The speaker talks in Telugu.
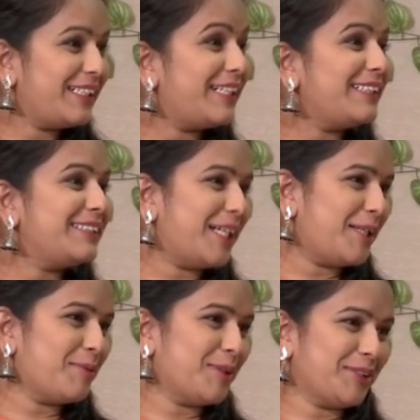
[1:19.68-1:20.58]
ఇయర్ రింగ్స్ చాలా
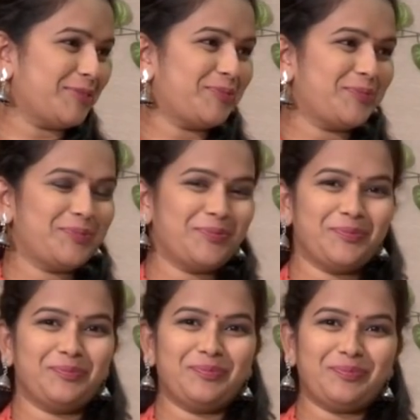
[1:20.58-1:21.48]
బాగుంది థ్యాంక్ యూ
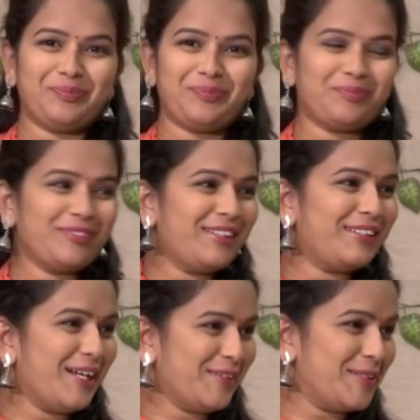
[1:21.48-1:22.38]
థ్యాంక్ యూ అమ్మా
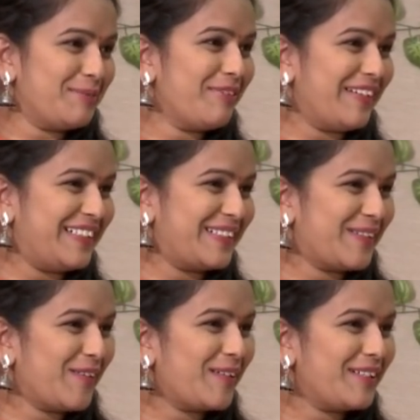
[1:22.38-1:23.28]
దానికోసమే వెయిట్
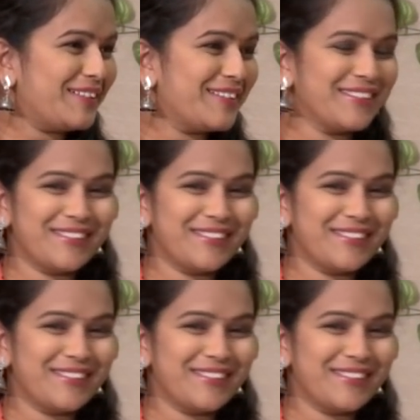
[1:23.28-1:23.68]
చేస్తున్నాను అందుకే అన్ని